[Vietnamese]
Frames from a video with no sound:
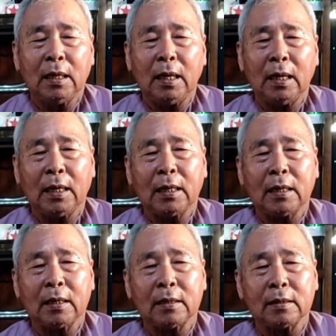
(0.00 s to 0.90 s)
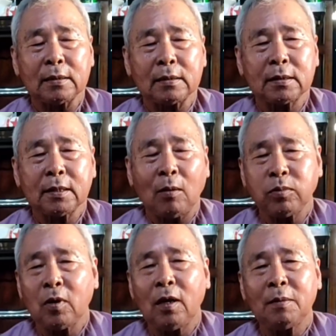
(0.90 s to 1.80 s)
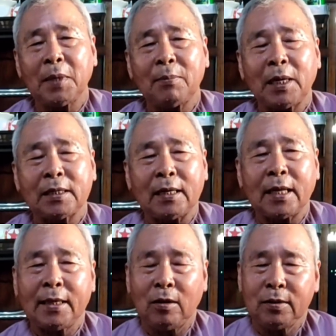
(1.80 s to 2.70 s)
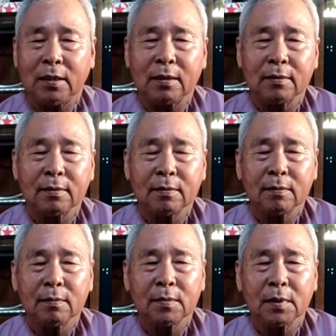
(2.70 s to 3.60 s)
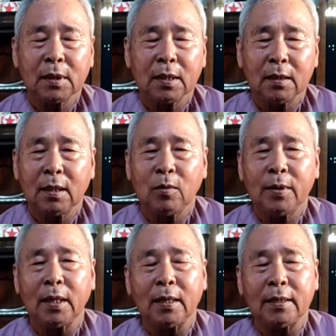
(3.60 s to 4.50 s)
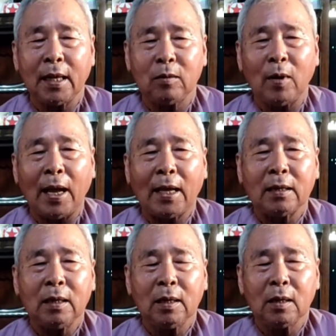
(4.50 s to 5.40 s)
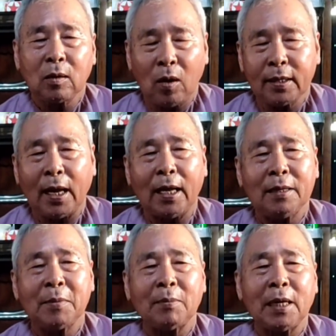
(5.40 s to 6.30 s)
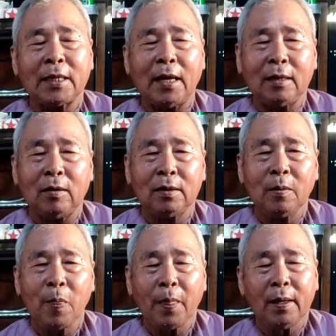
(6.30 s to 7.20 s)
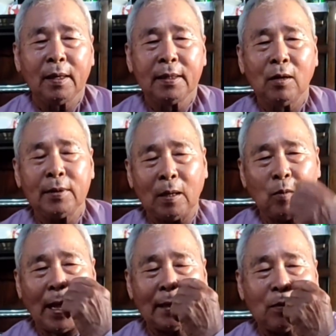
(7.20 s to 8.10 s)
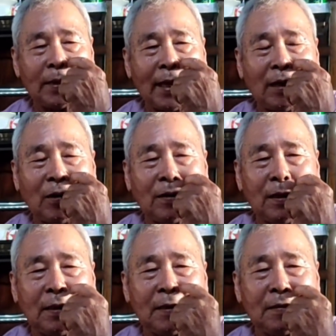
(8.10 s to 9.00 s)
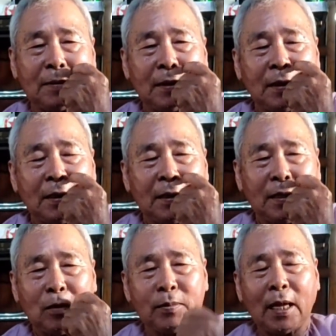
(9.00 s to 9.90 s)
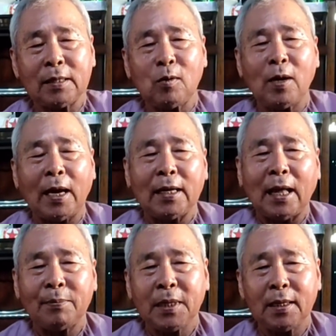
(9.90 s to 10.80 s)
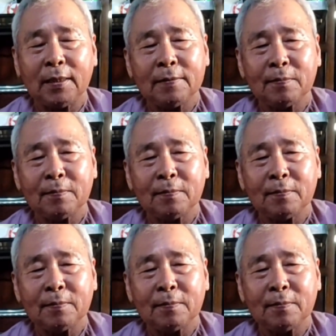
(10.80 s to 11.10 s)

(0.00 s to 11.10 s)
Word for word: à, không có mà ma ta thay đổi được kính thưa quý vị nhân quả có thể mà ma thay đổi nếu nhân quả không thay đổi đó thì chúng ta tu hành làm gì